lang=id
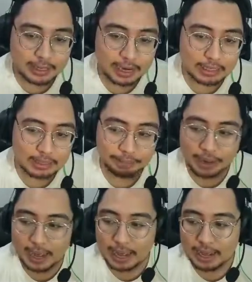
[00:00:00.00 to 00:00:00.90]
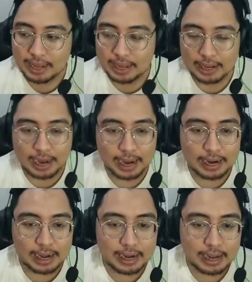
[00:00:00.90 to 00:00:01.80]
sekarang ke sebelah
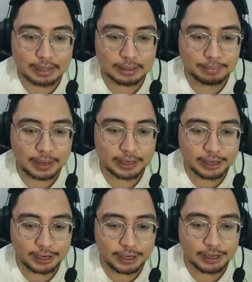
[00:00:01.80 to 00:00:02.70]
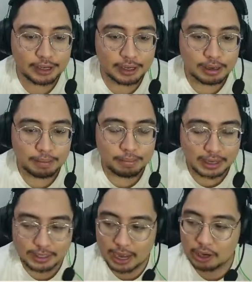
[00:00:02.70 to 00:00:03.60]
kanan dari tempat ini.
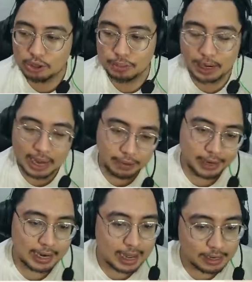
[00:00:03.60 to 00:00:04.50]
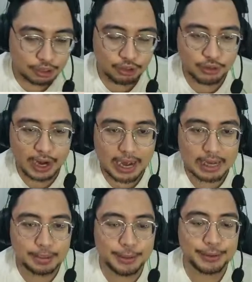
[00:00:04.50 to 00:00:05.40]
Masih harus melawan lagi
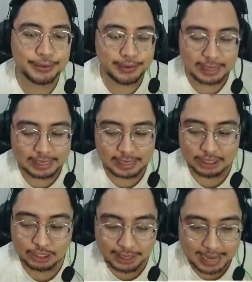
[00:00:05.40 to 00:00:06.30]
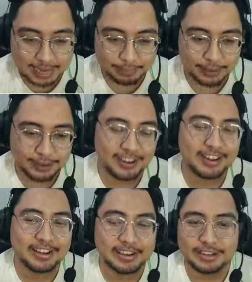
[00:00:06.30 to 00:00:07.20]
Suraimu alias slime.
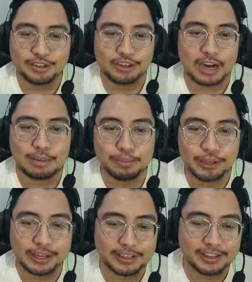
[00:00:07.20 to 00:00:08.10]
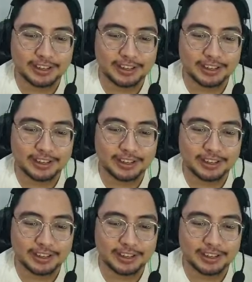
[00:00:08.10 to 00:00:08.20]
Suraimu gitu.